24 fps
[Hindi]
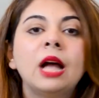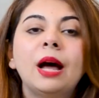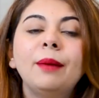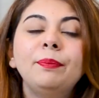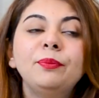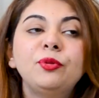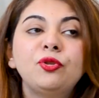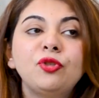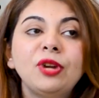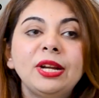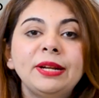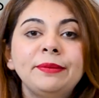
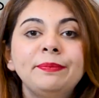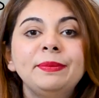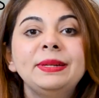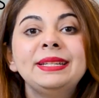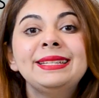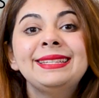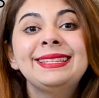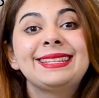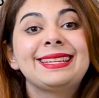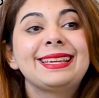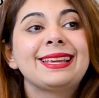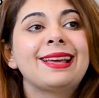अब
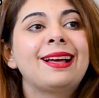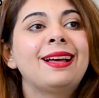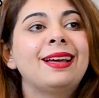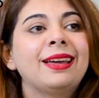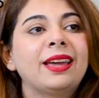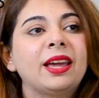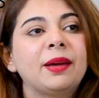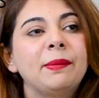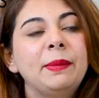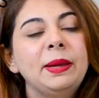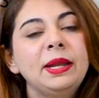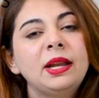ट्रीटमेंट्स क्या
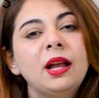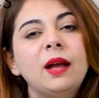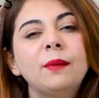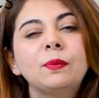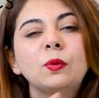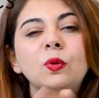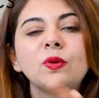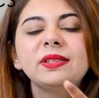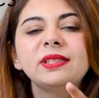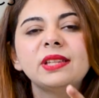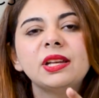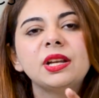हैं मैंने
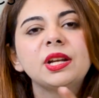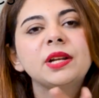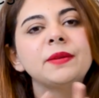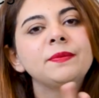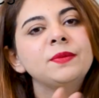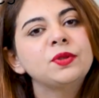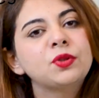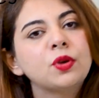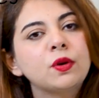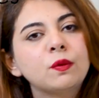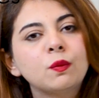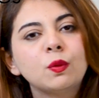आपको
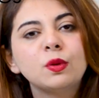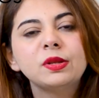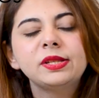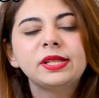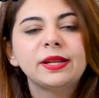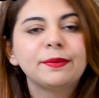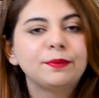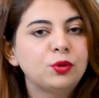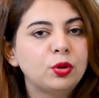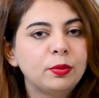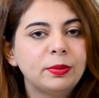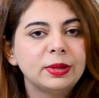सिरम्स और वो
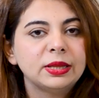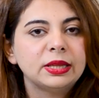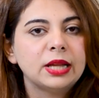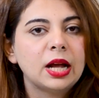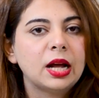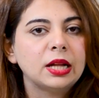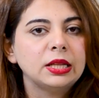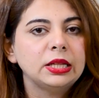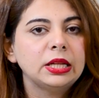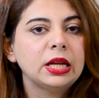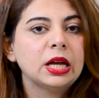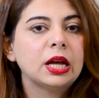सब तो
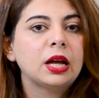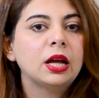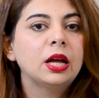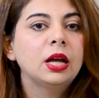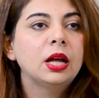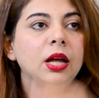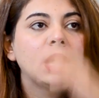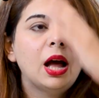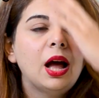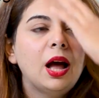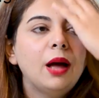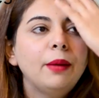बता दिया
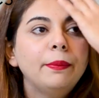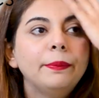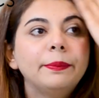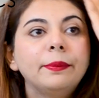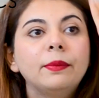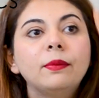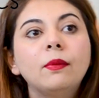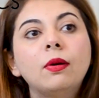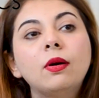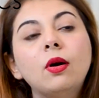अब